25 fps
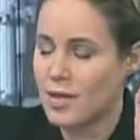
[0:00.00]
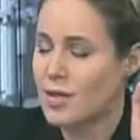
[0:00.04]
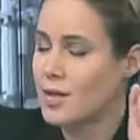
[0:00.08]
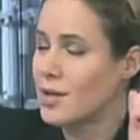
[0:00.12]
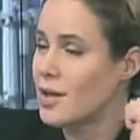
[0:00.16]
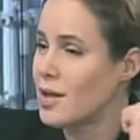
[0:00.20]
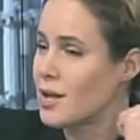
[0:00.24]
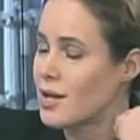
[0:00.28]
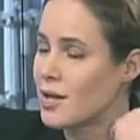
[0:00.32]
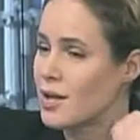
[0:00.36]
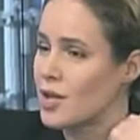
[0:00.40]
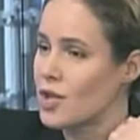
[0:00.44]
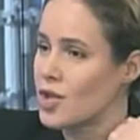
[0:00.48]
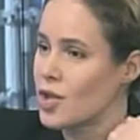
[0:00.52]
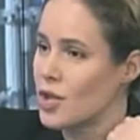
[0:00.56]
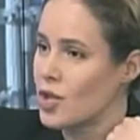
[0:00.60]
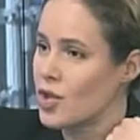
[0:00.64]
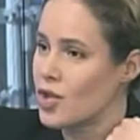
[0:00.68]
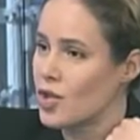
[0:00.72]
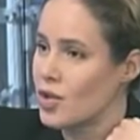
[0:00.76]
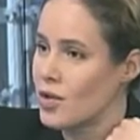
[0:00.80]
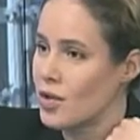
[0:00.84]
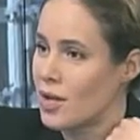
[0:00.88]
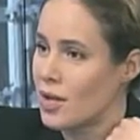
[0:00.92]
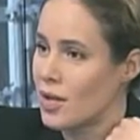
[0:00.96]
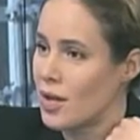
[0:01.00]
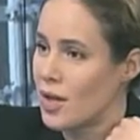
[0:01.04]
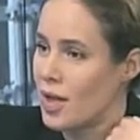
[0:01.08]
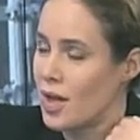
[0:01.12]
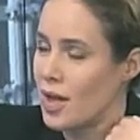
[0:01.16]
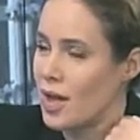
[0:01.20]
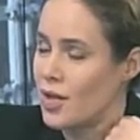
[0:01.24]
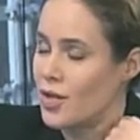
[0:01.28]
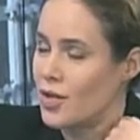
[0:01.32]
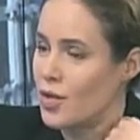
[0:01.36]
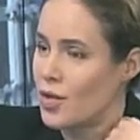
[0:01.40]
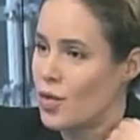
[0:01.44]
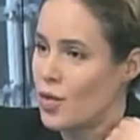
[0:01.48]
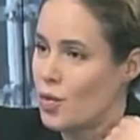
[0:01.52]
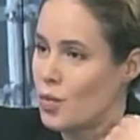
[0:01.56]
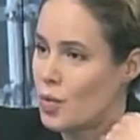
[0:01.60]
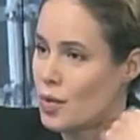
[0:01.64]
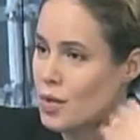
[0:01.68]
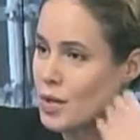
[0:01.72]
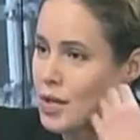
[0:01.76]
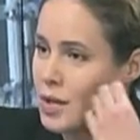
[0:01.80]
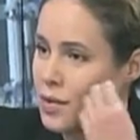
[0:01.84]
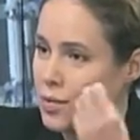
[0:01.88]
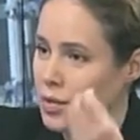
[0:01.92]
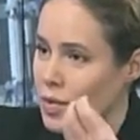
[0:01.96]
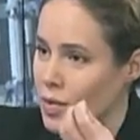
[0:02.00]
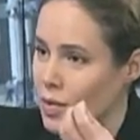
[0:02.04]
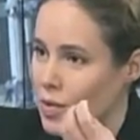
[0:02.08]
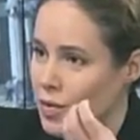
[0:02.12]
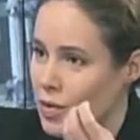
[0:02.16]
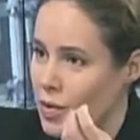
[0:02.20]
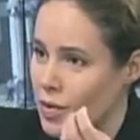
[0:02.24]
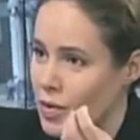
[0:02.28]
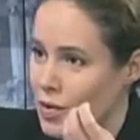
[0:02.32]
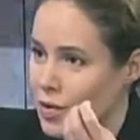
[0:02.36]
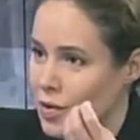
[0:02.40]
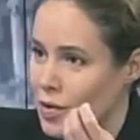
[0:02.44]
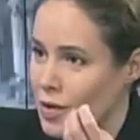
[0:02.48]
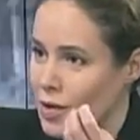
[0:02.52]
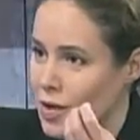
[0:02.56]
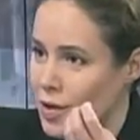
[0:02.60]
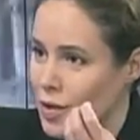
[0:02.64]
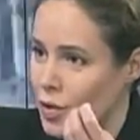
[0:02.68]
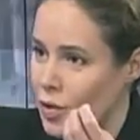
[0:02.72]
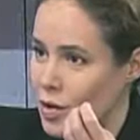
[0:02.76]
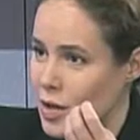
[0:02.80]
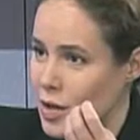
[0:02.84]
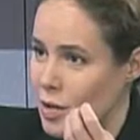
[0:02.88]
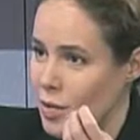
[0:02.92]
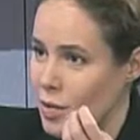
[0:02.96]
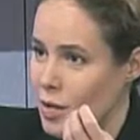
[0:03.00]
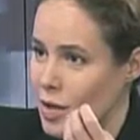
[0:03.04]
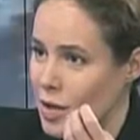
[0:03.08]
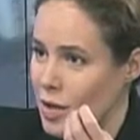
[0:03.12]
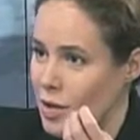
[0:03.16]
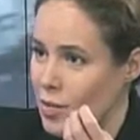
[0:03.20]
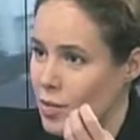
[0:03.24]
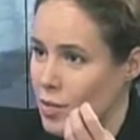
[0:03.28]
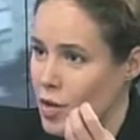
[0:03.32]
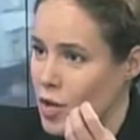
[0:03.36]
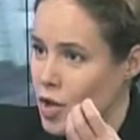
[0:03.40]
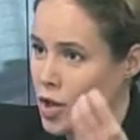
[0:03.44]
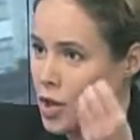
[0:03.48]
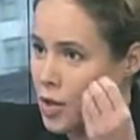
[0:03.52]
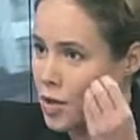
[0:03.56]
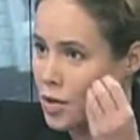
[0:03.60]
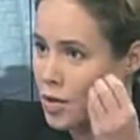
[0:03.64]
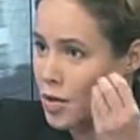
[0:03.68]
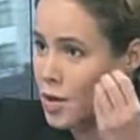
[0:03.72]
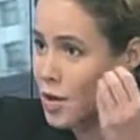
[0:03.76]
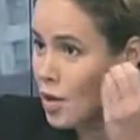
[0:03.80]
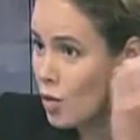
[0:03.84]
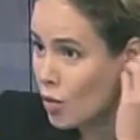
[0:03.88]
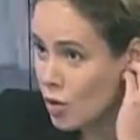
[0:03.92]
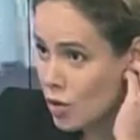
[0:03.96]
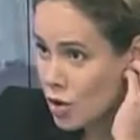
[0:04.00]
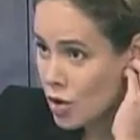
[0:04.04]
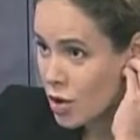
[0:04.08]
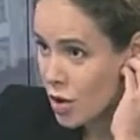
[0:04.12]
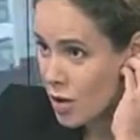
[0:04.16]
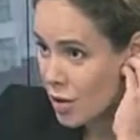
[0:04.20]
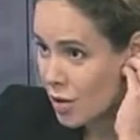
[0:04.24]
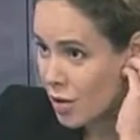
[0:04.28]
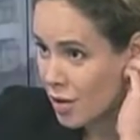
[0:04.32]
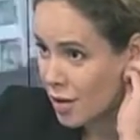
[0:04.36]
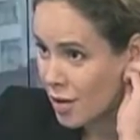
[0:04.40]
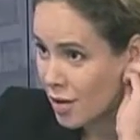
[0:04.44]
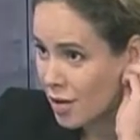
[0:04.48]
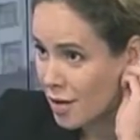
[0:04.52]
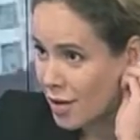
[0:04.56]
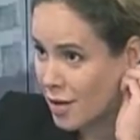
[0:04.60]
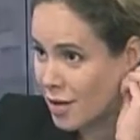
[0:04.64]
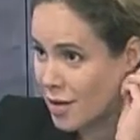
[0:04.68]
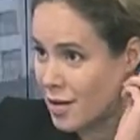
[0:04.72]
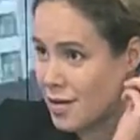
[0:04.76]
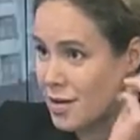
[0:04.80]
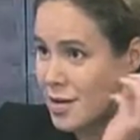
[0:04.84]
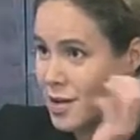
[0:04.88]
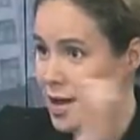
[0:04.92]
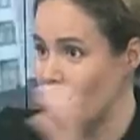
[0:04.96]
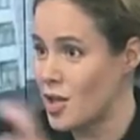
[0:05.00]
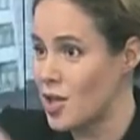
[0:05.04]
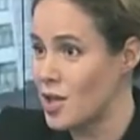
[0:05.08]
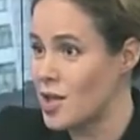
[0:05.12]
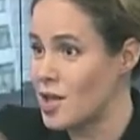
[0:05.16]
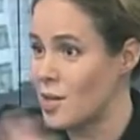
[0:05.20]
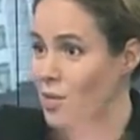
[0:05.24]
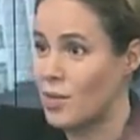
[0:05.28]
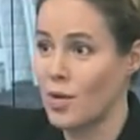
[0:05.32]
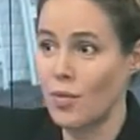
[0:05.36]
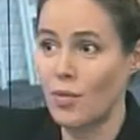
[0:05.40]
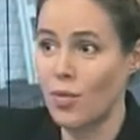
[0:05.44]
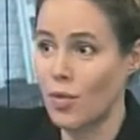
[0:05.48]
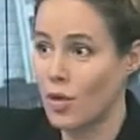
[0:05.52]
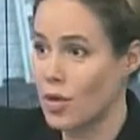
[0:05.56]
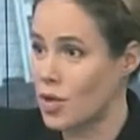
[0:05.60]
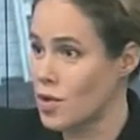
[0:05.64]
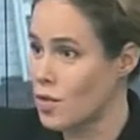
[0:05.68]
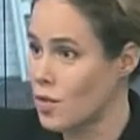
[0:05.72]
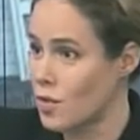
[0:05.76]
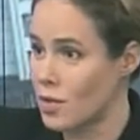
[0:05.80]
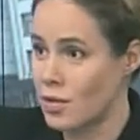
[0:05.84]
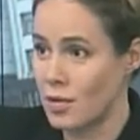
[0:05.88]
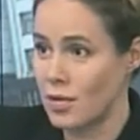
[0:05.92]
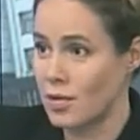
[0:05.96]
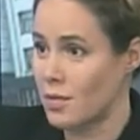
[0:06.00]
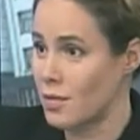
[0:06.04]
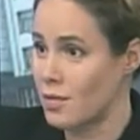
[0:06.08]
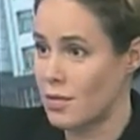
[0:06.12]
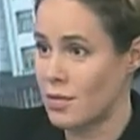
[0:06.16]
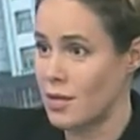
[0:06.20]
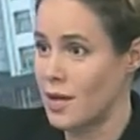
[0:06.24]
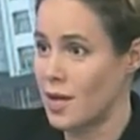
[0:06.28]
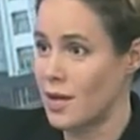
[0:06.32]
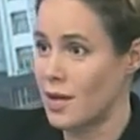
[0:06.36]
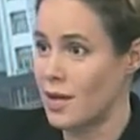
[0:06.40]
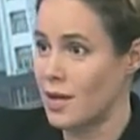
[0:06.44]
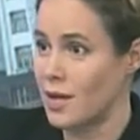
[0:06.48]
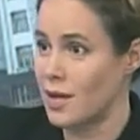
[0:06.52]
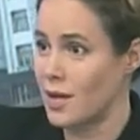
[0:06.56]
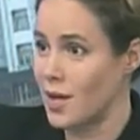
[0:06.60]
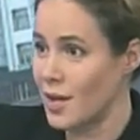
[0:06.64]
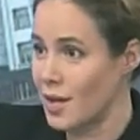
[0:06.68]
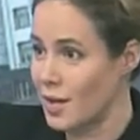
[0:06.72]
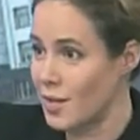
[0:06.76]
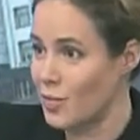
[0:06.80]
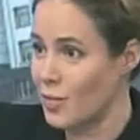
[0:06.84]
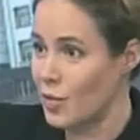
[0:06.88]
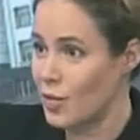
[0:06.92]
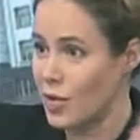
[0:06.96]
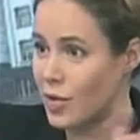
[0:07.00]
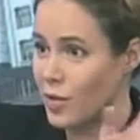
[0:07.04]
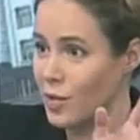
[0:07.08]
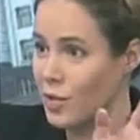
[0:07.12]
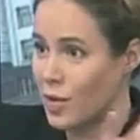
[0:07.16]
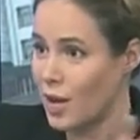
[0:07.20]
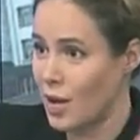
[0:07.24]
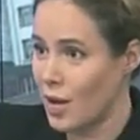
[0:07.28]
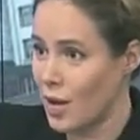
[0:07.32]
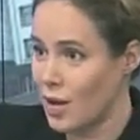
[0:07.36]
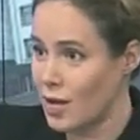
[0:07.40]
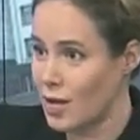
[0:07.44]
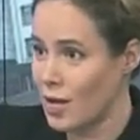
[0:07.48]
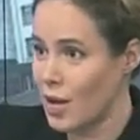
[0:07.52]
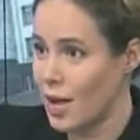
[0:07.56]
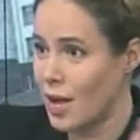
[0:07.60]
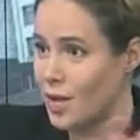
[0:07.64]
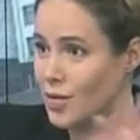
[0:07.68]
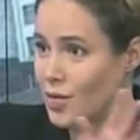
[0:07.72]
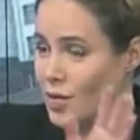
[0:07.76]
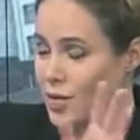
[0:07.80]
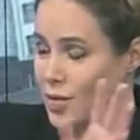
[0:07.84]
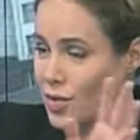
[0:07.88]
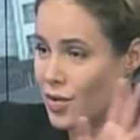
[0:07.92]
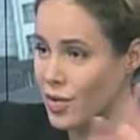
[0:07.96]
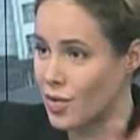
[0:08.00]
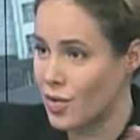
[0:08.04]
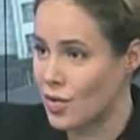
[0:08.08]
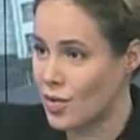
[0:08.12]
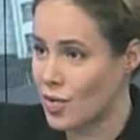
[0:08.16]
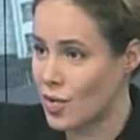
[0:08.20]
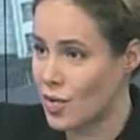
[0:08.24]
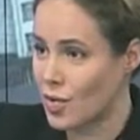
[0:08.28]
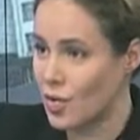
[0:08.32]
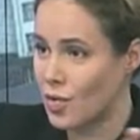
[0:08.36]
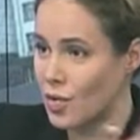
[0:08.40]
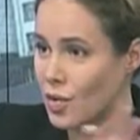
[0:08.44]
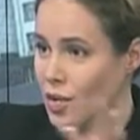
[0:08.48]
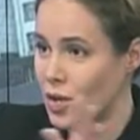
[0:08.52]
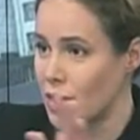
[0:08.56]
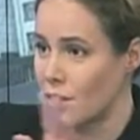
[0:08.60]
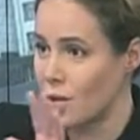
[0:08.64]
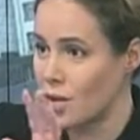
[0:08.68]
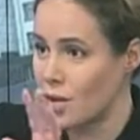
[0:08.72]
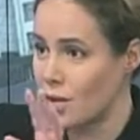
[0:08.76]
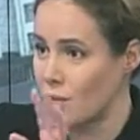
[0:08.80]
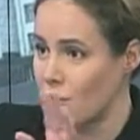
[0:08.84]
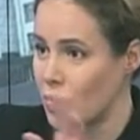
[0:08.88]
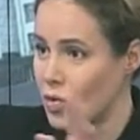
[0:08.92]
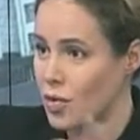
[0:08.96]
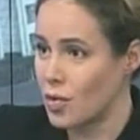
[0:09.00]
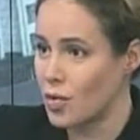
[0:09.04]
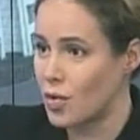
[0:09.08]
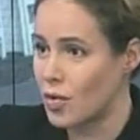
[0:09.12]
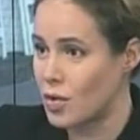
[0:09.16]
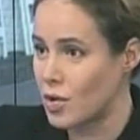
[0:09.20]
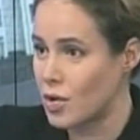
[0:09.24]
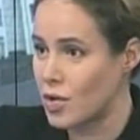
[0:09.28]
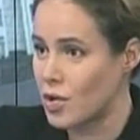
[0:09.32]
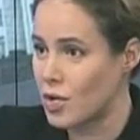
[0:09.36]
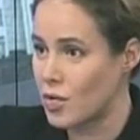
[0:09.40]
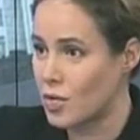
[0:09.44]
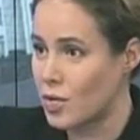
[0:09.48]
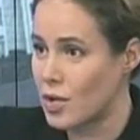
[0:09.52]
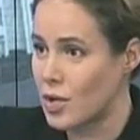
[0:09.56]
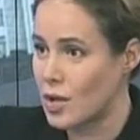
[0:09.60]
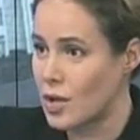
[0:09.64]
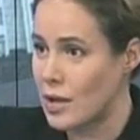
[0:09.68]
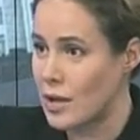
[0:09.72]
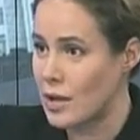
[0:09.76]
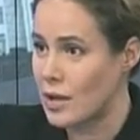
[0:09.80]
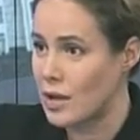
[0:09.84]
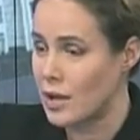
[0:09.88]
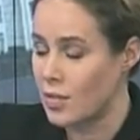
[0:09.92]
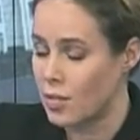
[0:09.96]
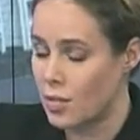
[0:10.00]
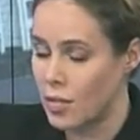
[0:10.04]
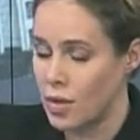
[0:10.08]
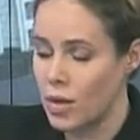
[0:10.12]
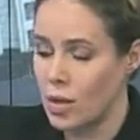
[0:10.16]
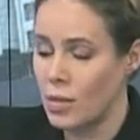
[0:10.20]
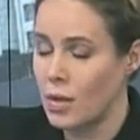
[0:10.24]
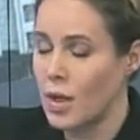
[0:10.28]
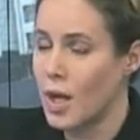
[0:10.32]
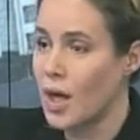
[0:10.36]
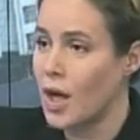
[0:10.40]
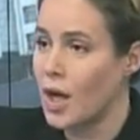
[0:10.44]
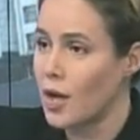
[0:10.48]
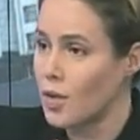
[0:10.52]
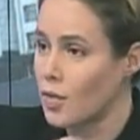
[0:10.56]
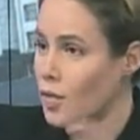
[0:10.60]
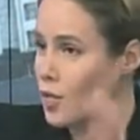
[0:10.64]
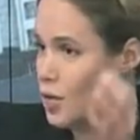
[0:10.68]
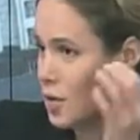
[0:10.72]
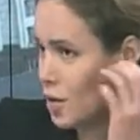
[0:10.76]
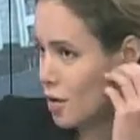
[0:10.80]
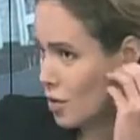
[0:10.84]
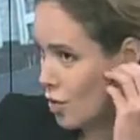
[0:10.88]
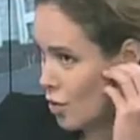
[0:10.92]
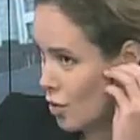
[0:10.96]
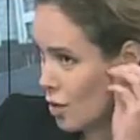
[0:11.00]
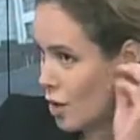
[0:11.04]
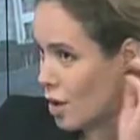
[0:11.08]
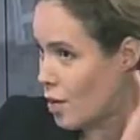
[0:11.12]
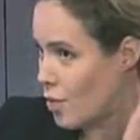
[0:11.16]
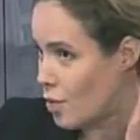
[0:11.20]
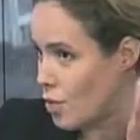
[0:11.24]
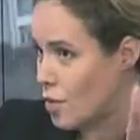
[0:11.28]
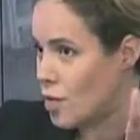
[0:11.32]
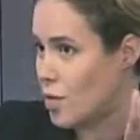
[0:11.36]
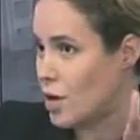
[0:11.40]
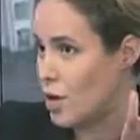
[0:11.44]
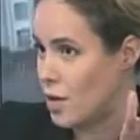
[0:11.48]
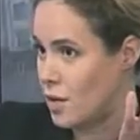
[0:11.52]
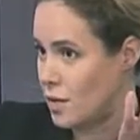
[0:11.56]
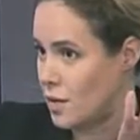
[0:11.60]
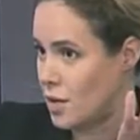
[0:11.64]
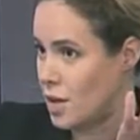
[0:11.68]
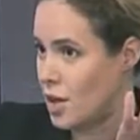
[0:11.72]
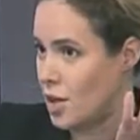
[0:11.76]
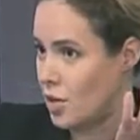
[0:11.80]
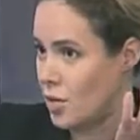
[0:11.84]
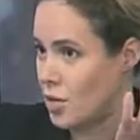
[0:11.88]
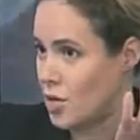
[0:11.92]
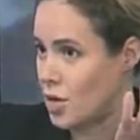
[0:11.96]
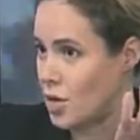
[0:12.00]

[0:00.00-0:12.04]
ни одна женщина не купит себе вот за тот семейный бюджет сережки, да, и скажет семье, больше денег нет, будем голодать, дети в школу ходить не будут, ничего делать не будем, но зато я буду ходить в сережку.